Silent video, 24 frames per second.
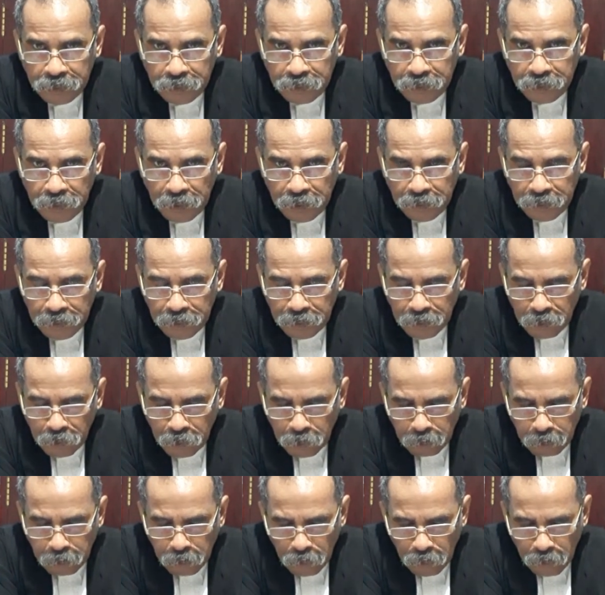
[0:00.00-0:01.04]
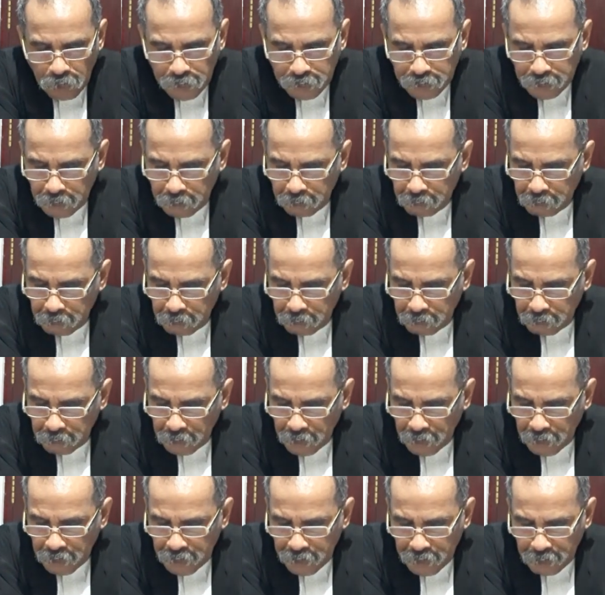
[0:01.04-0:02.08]
jalinlah hubungan yang
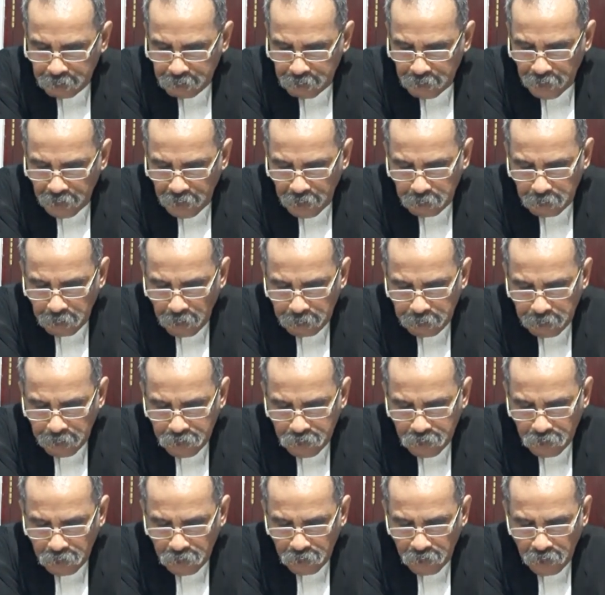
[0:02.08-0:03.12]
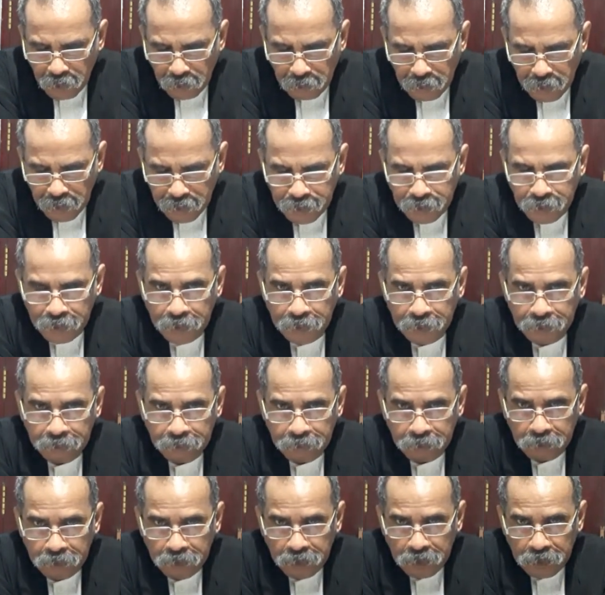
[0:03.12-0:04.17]
akrab dengan Bapa Surgawi Anda.
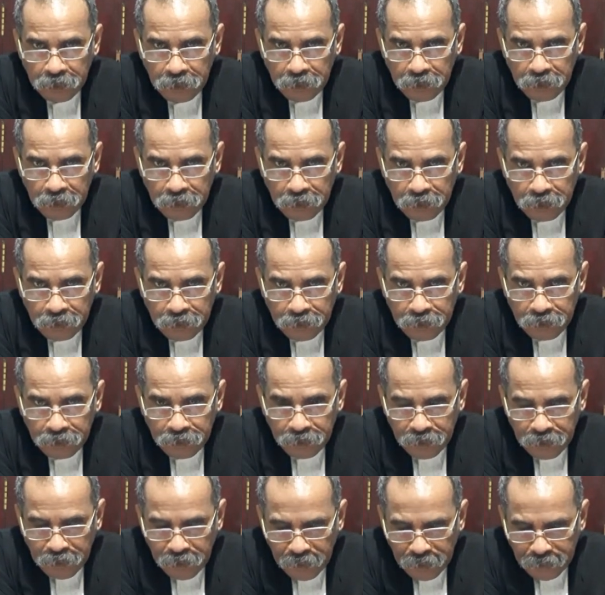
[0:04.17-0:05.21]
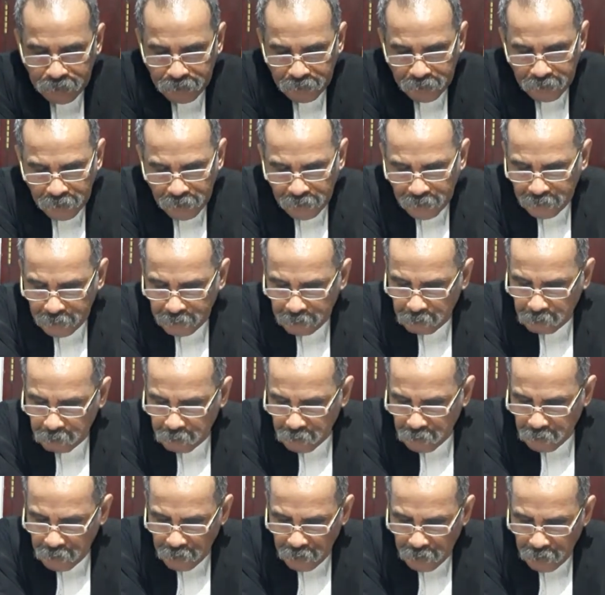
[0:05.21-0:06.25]
Jika tidak,
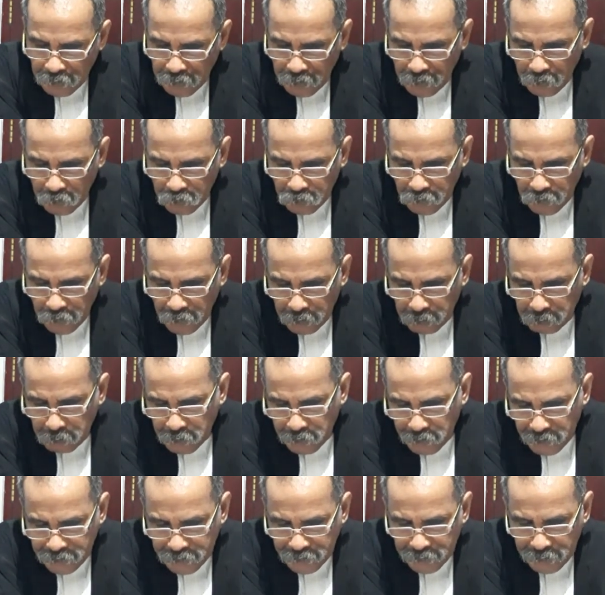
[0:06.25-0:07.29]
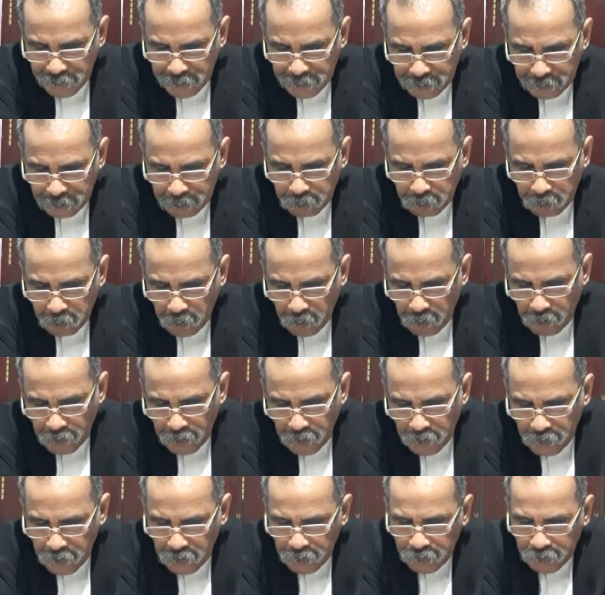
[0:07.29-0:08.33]
engkau tak akan berhasil.
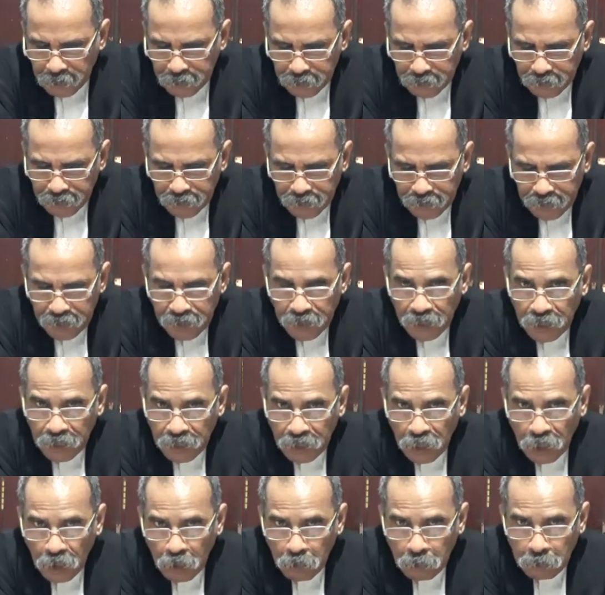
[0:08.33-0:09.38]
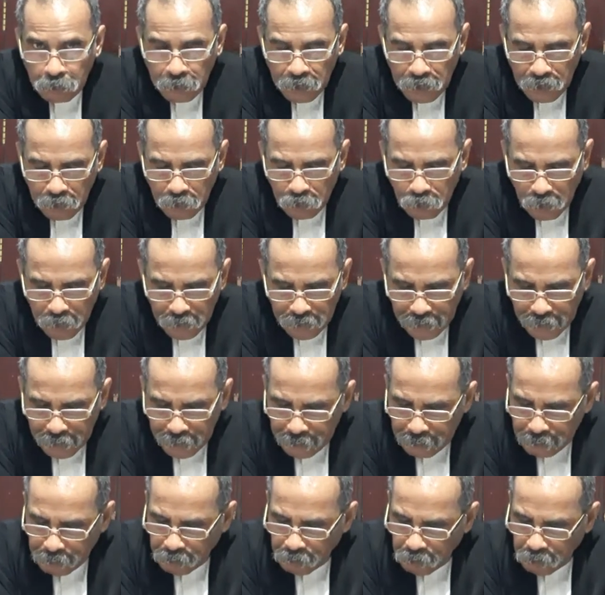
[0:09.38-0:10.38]
Jika engkau melakukannya,